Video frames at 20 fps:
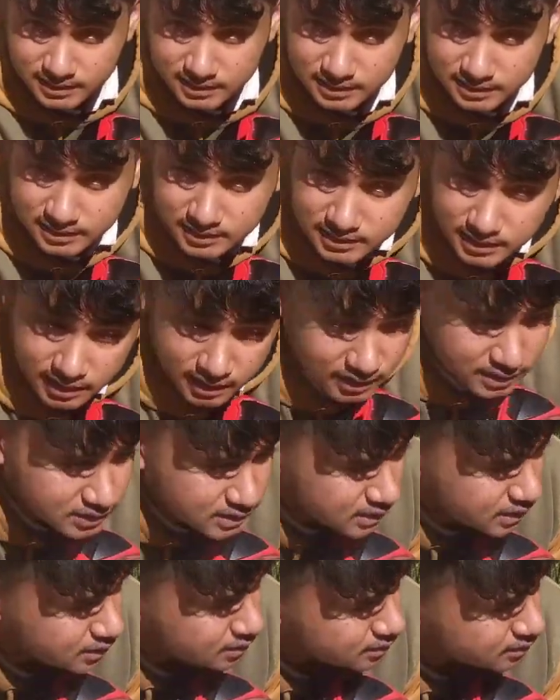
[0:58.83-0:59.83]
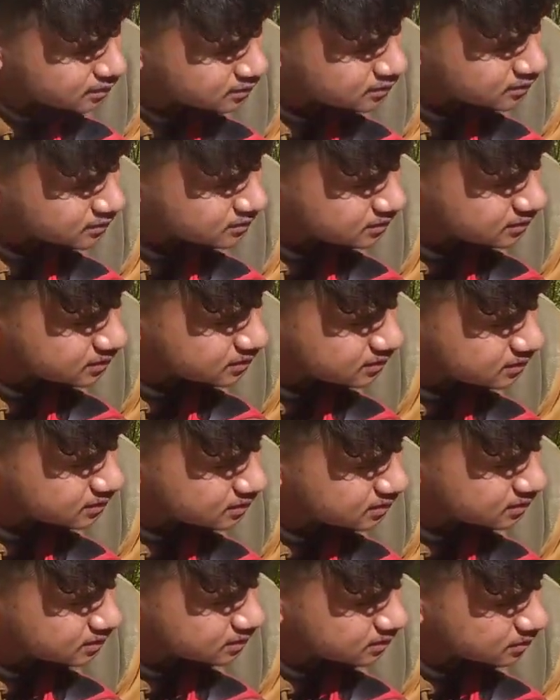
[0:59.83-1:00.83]
कराएं हाँ? एक बार
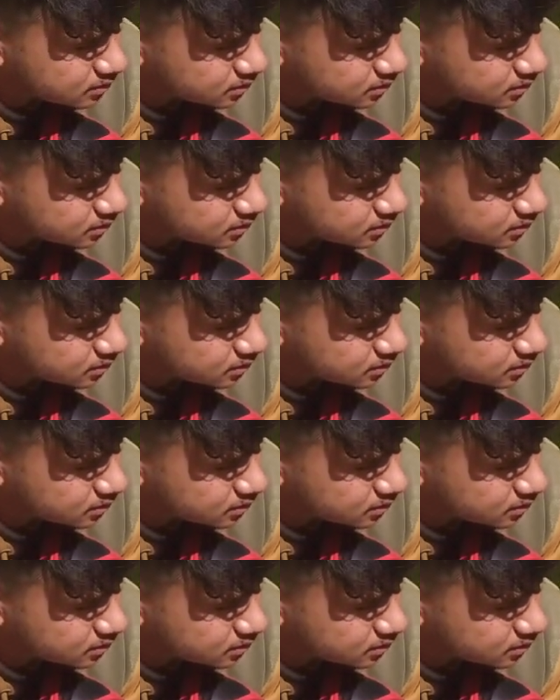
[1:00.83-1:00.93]
ज़रूरी है